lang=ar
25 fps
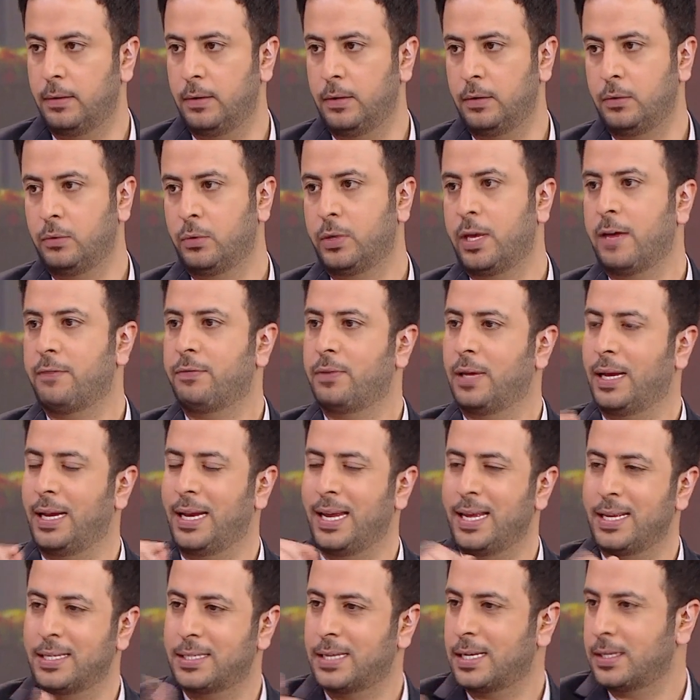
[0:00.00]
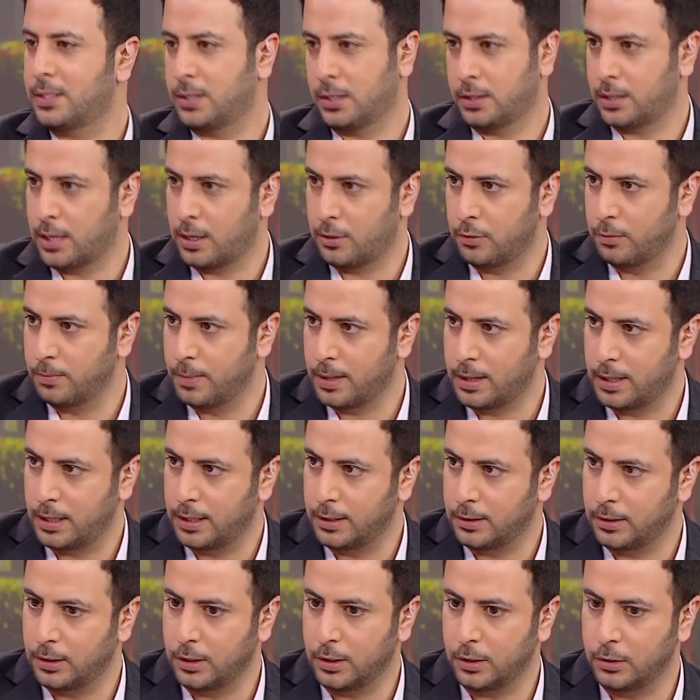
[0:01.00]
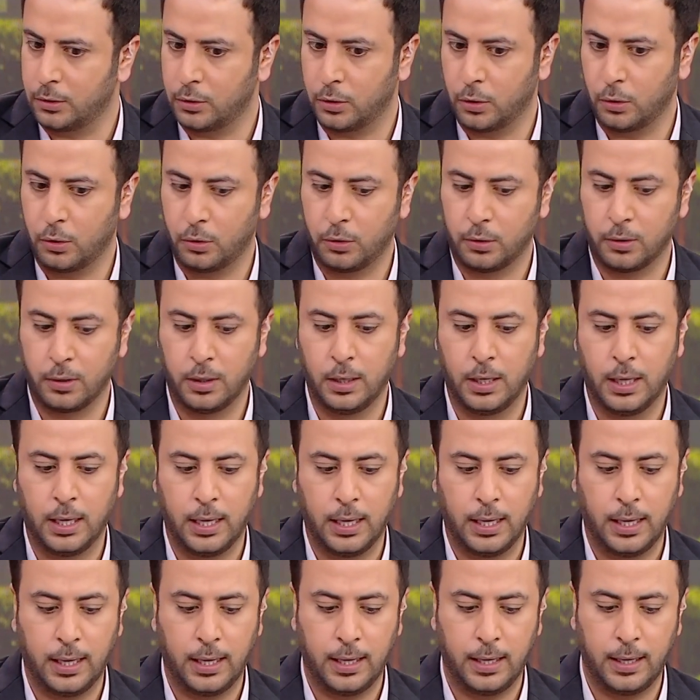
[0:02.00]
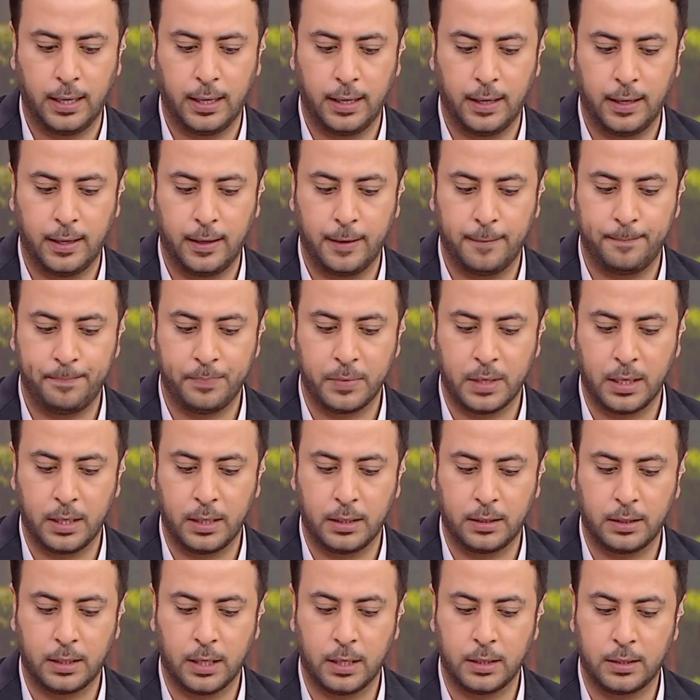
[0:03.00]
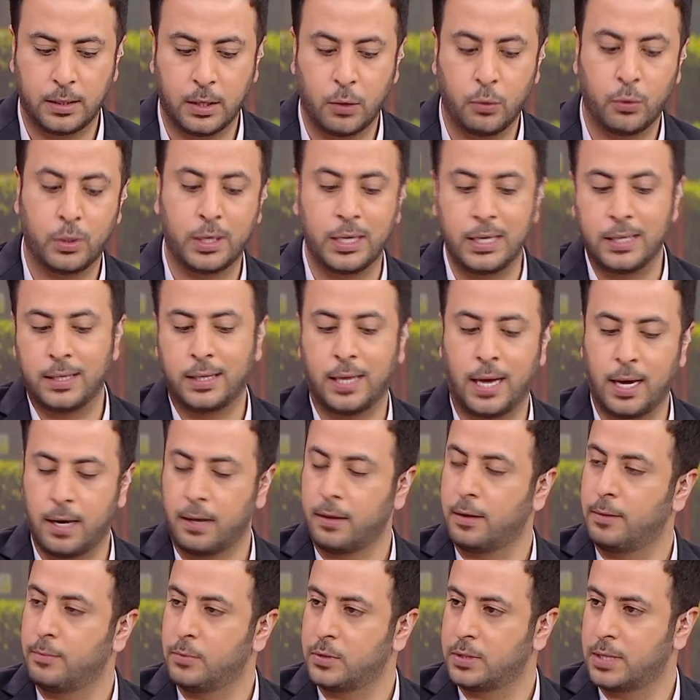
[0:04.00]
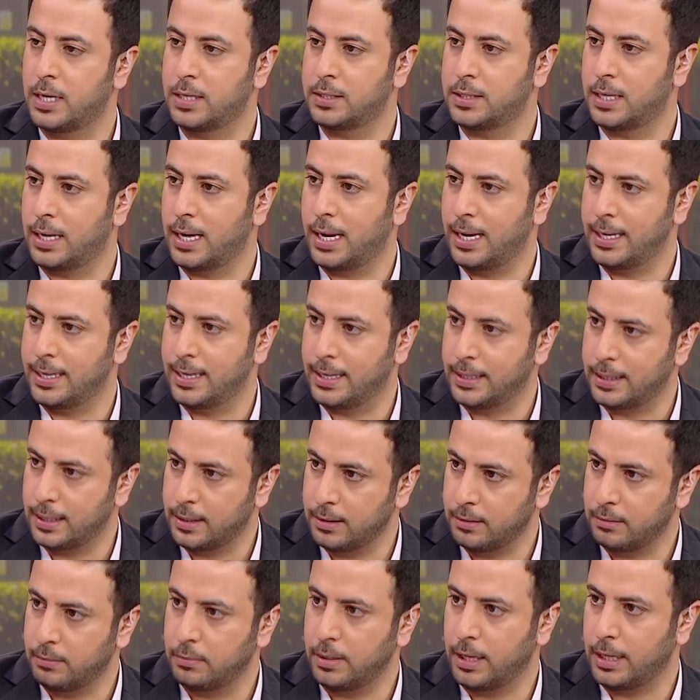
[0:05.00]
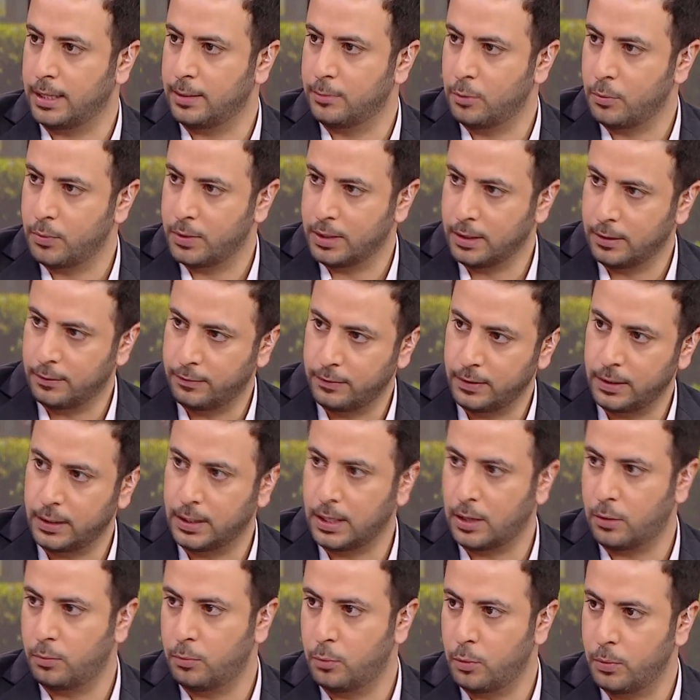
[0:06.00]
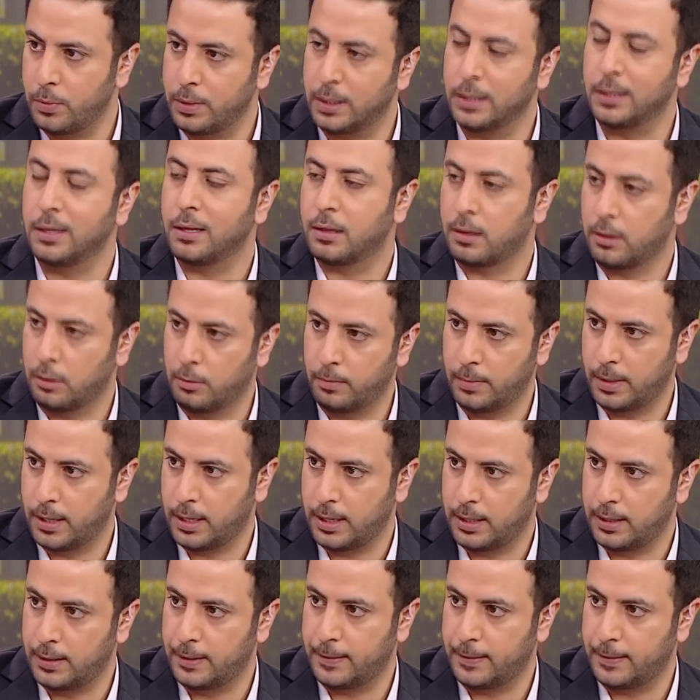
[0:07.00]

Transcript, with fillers: انه كيف على اي اساس تختارون مثلا الدور آه، توقيت عرض المسلسل احيانا يعني ممكن يفيده وممكن يظلم